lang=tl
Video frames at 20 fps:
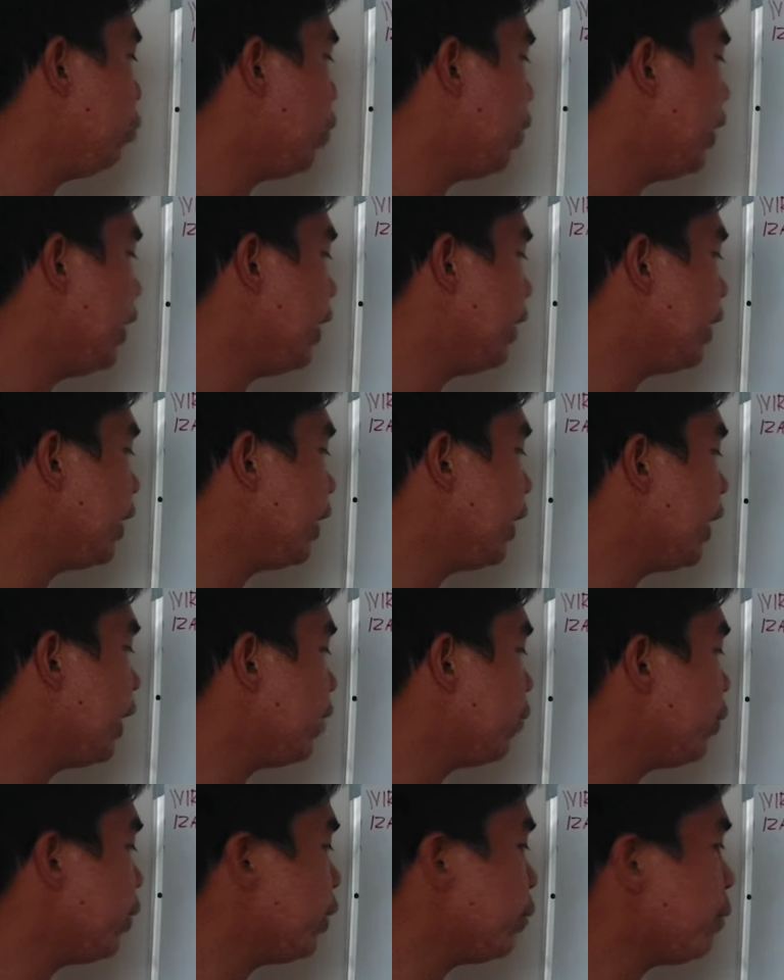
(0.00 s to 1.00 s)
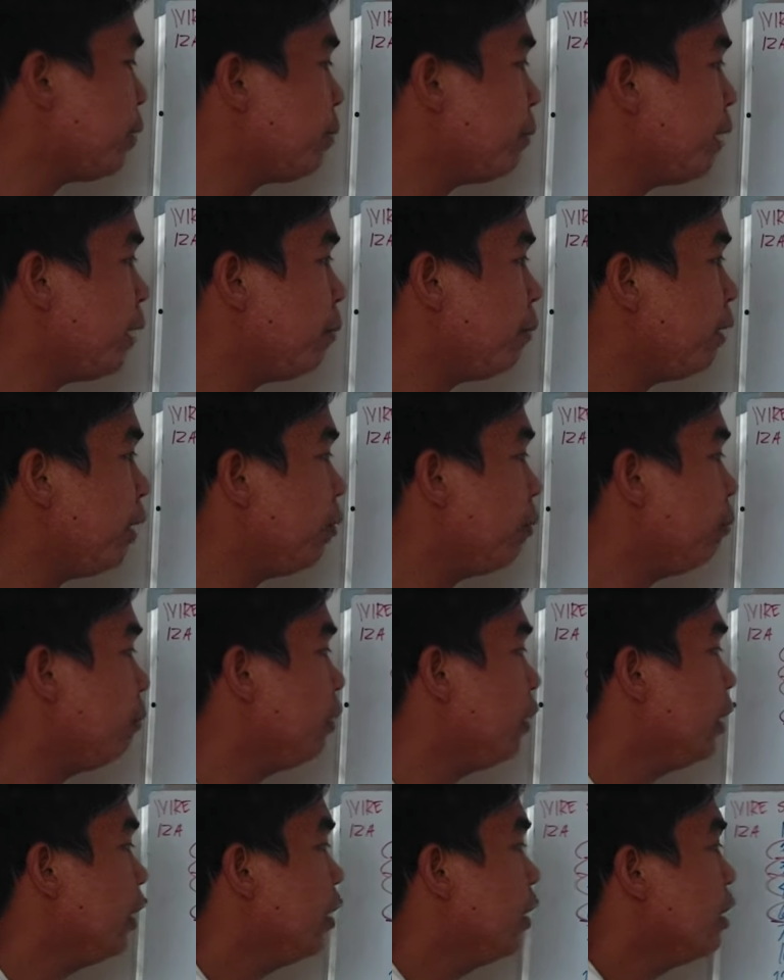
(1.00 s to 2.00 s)
125 mm.
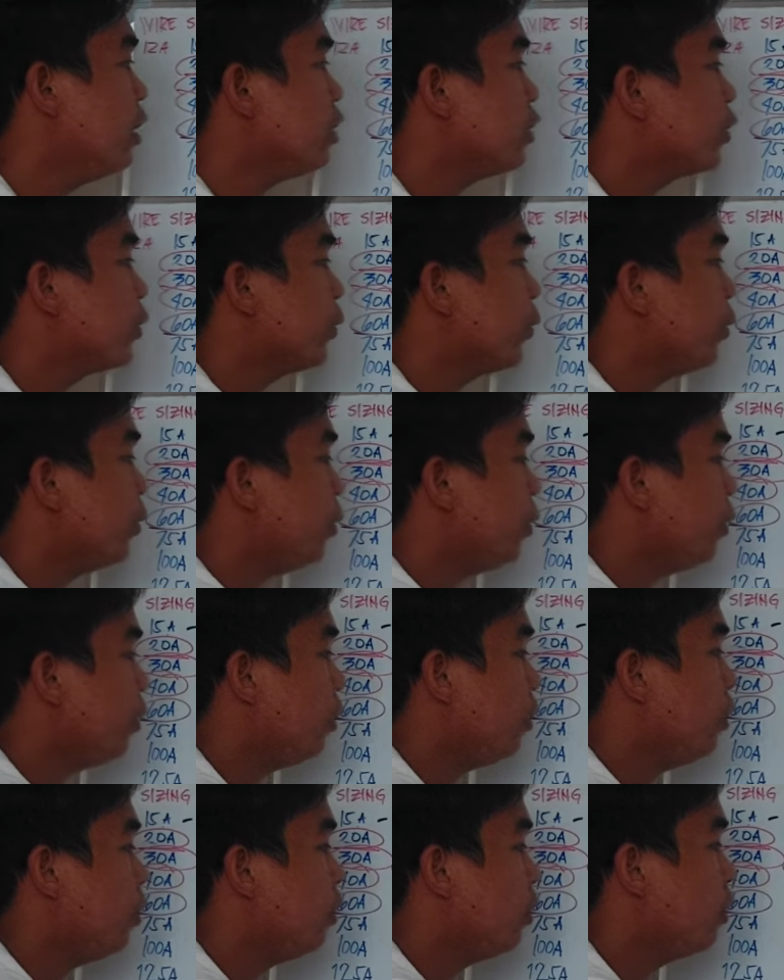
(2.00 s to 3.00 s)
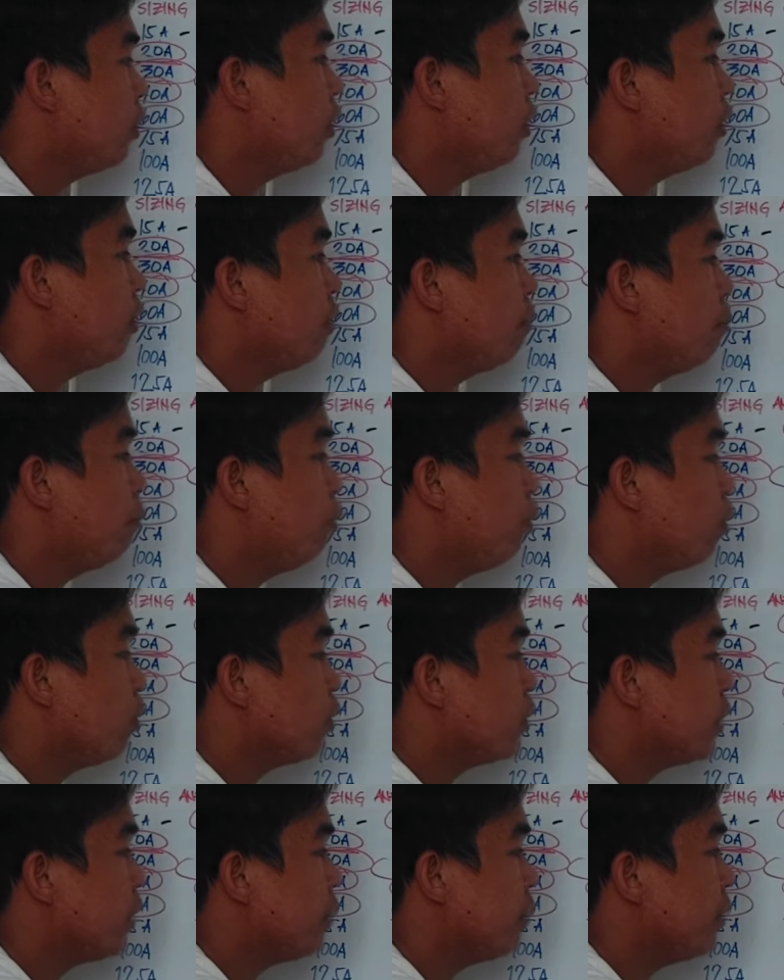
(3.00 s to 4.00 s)
So puro
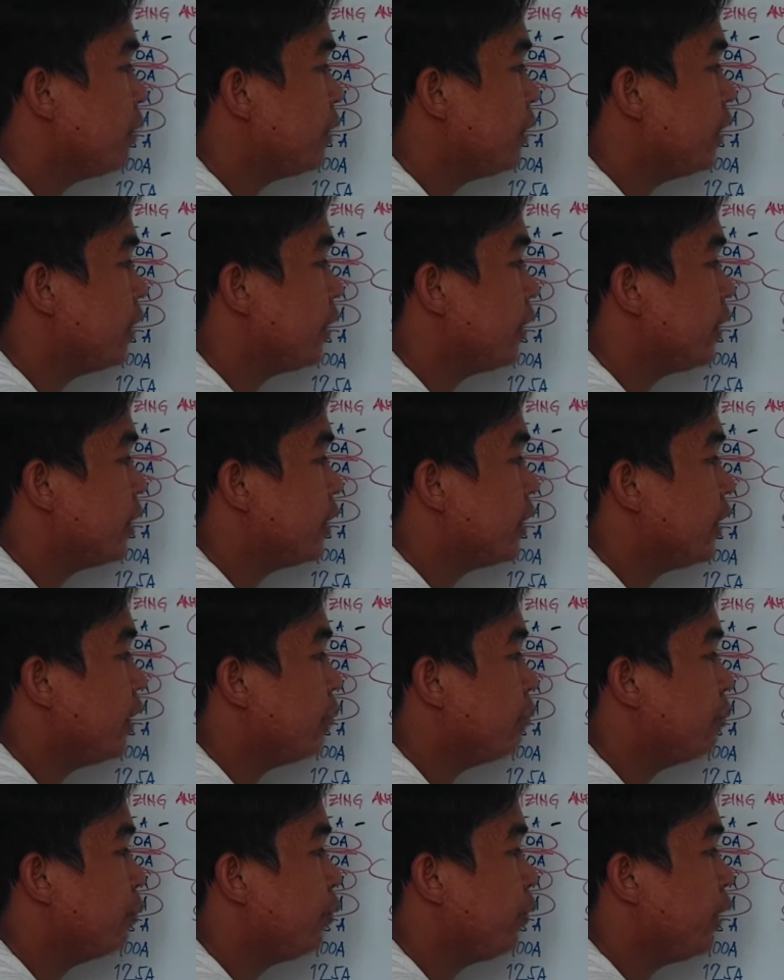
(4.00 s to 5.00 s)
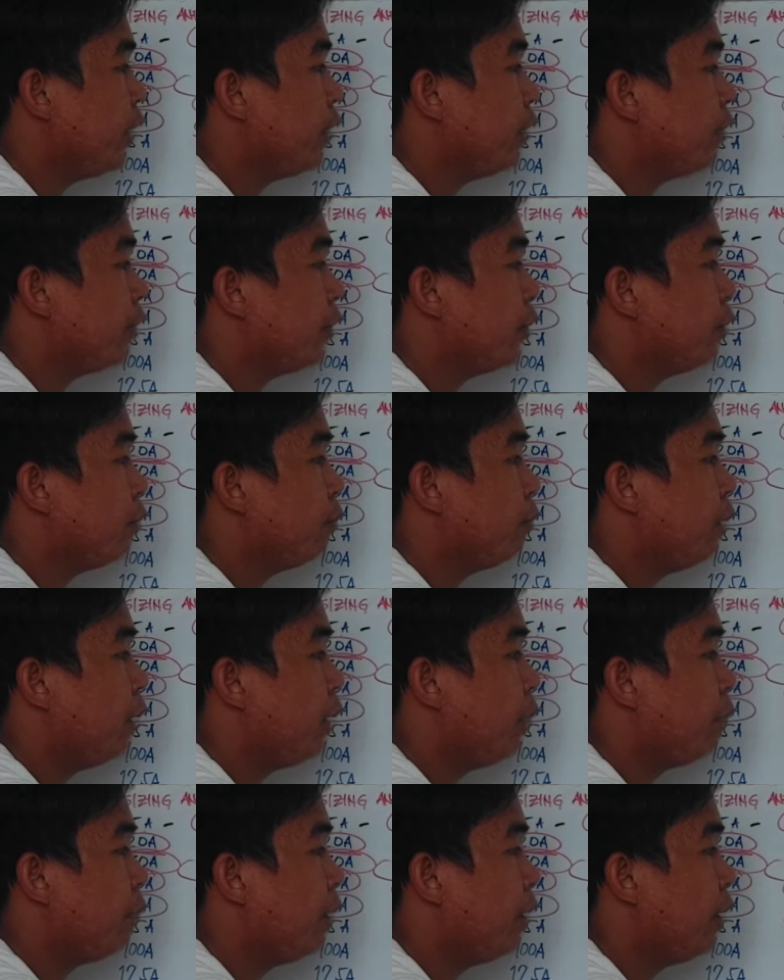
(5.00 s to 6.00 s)
service entrance na lang po yan. Yung
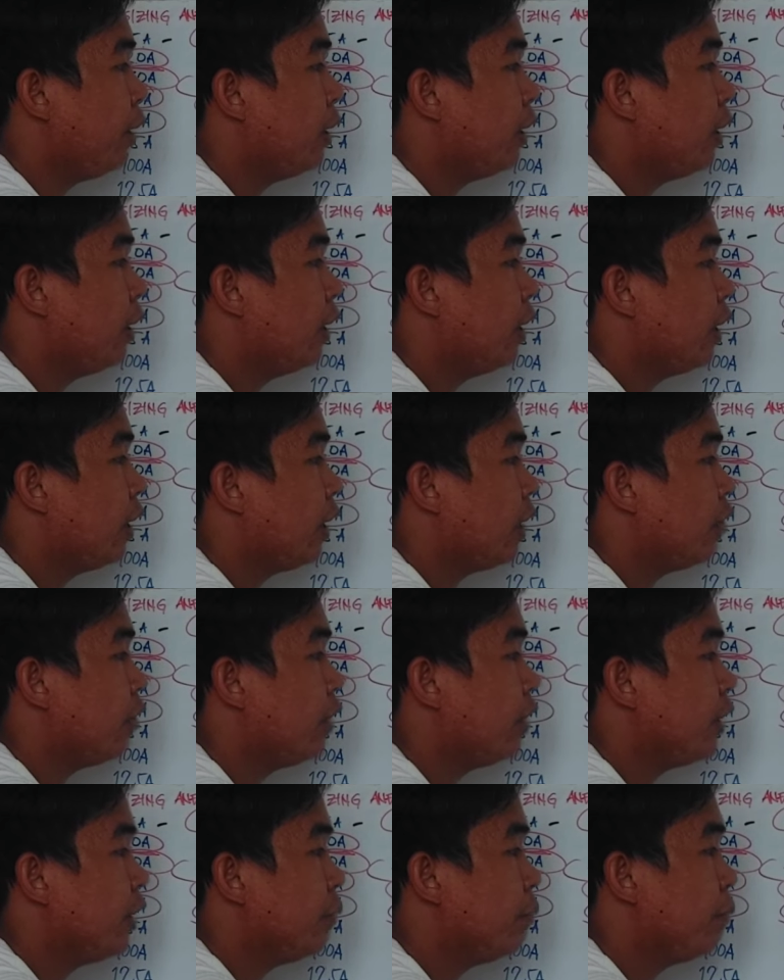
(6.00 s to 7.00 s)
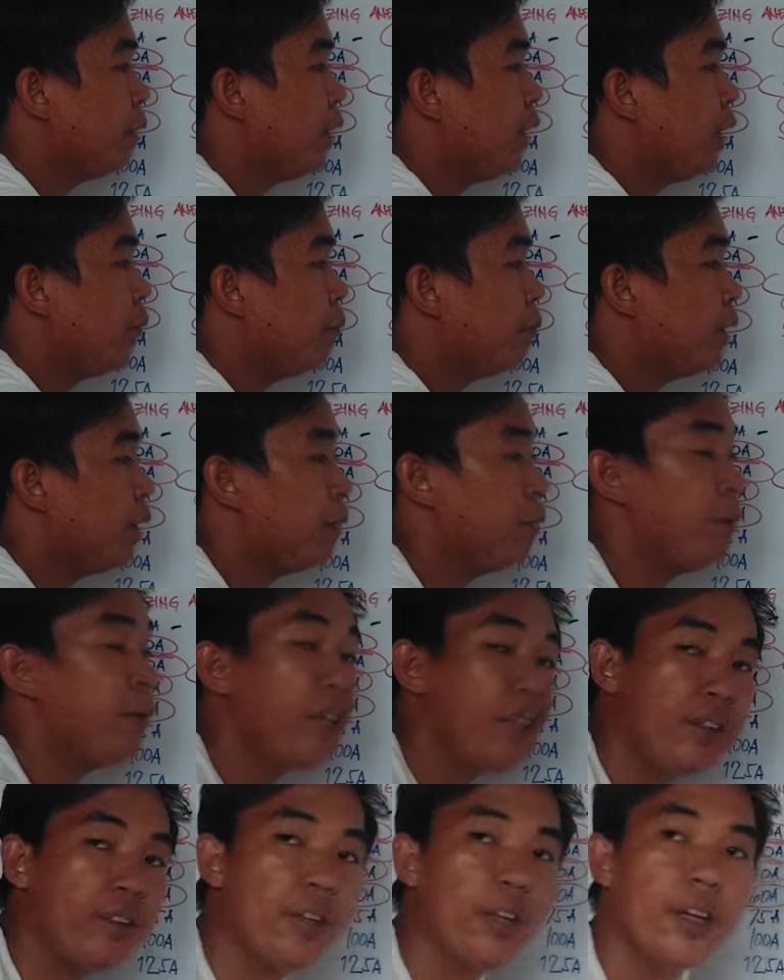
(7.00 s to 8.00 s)
mga pang, ano natin, pang, pang
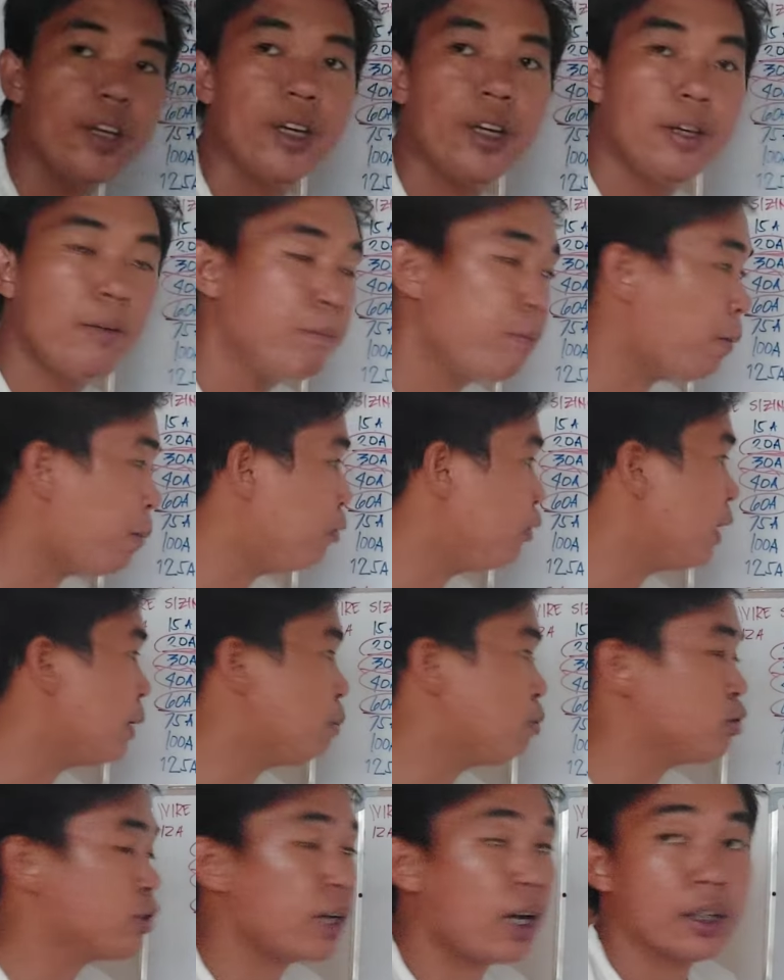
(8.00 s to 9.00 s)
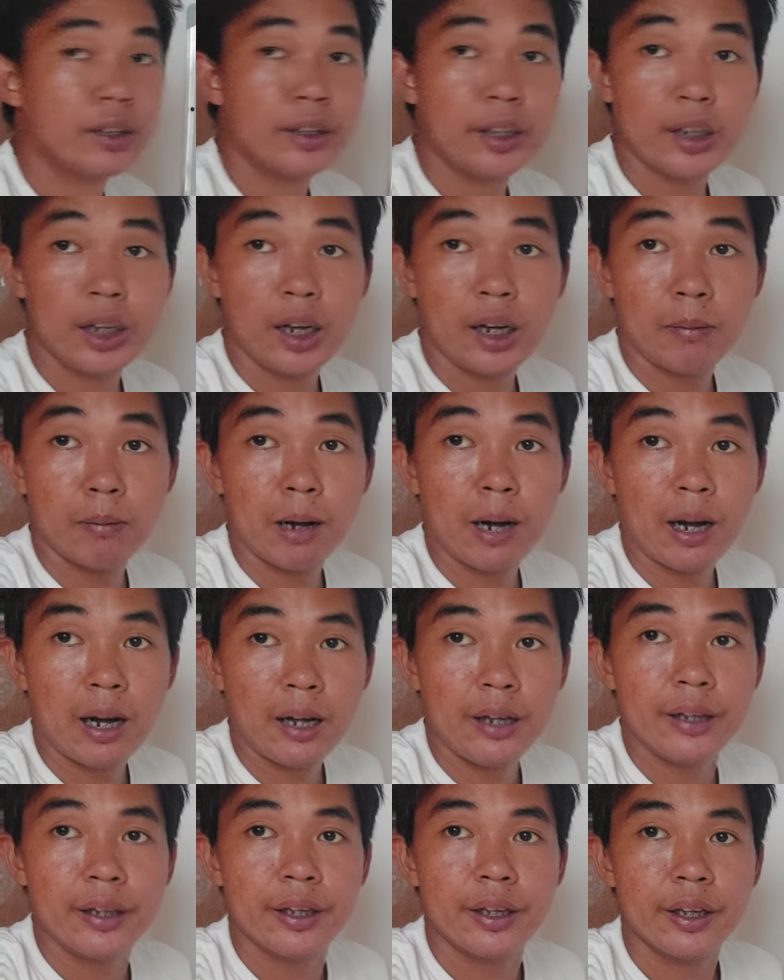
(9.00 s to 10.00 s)
main papunta po sa ating uh, bahay.